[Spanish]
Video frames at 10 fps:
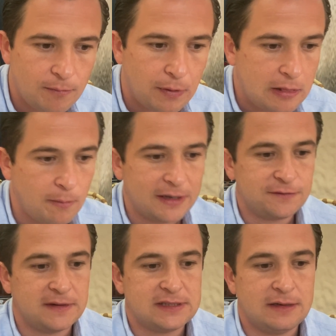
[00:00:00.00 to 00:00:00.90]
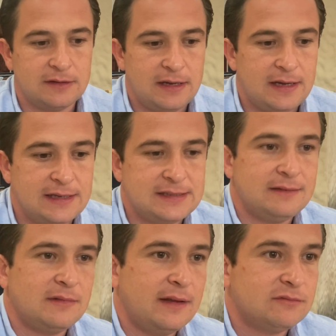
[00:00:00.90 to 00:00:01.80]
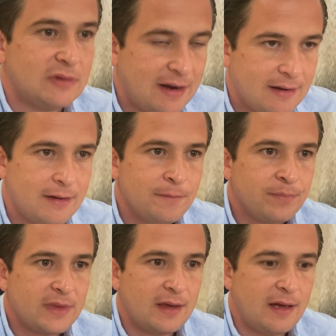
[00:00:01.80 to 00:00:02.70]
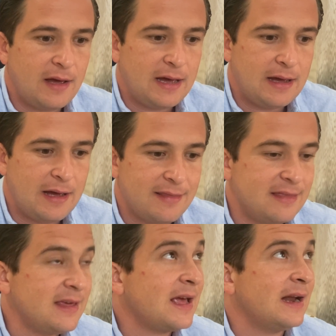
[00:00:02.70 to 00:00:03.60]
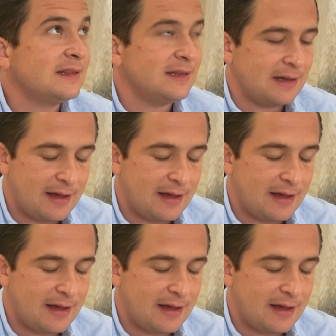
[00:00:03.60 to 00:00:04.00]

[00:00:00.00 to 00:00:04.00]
pues lo más fácil es entrar a, dedicarte